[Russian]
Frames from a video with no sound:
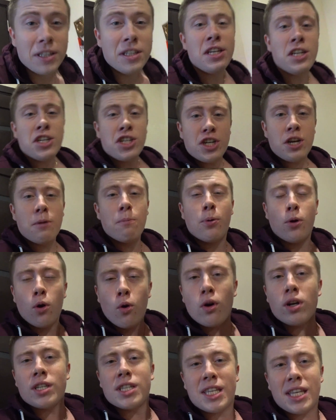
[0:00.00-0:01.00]

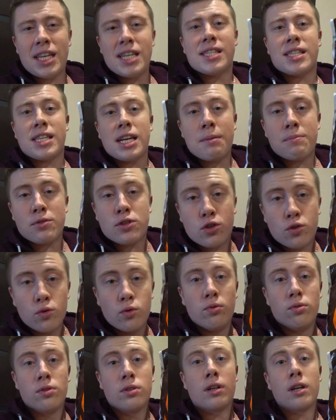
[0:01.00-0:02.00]
нищебродский
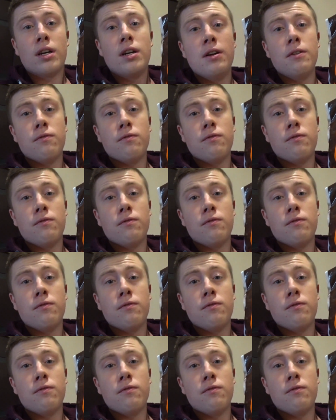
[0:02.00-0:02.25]
Samsung.